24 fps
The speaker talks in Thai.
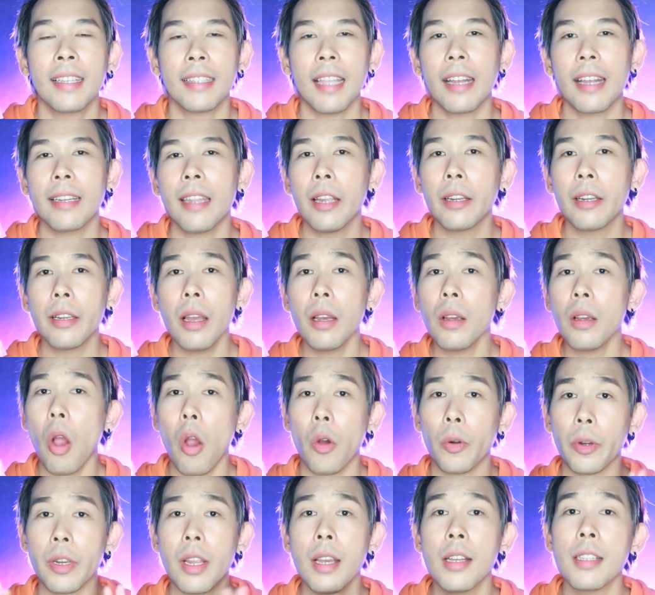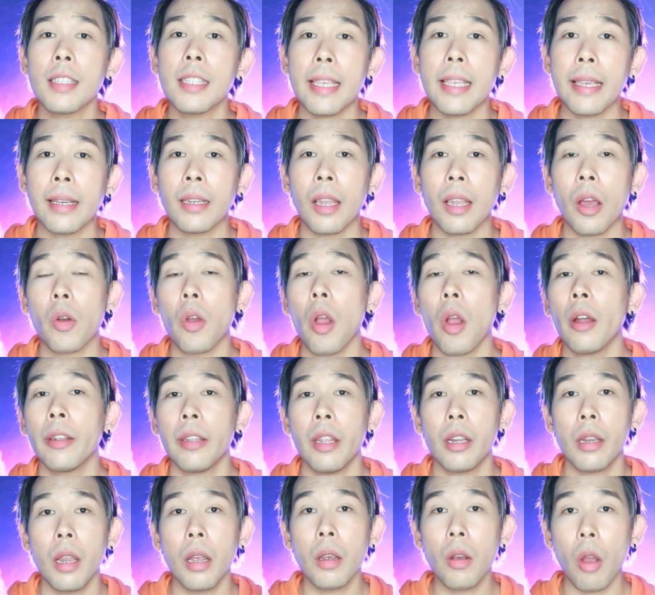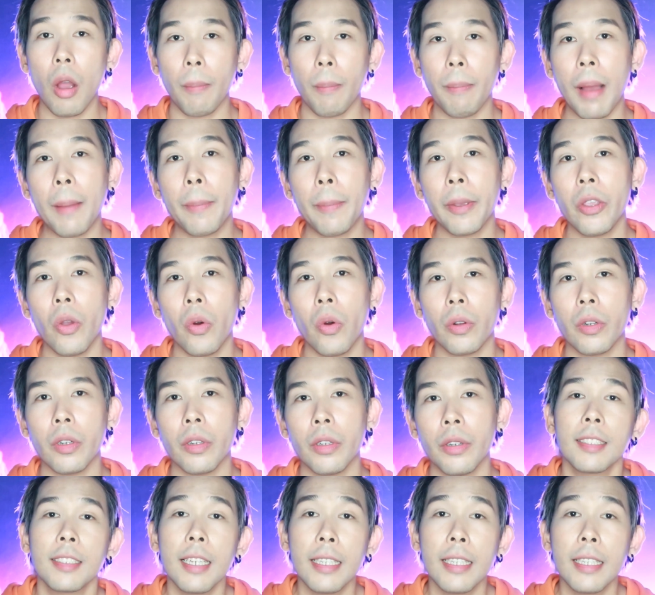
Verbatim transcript: ทั้งในเรื่องของเรื่องจริงแล้วก็ในเรื่องของภาพยนตร์